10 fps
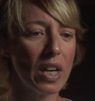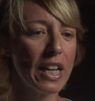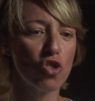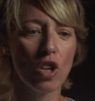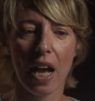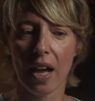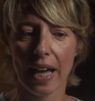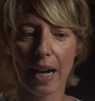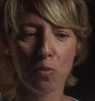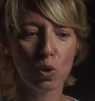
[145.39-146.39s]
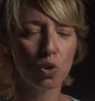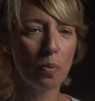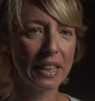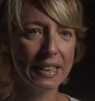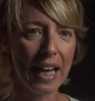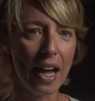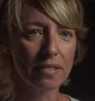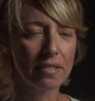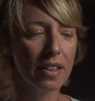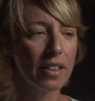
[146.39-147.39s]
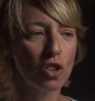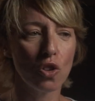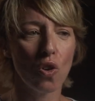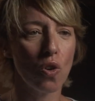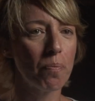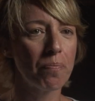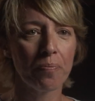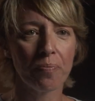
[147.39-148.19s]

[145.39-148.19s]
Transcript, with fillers: lei già era molto praticante, io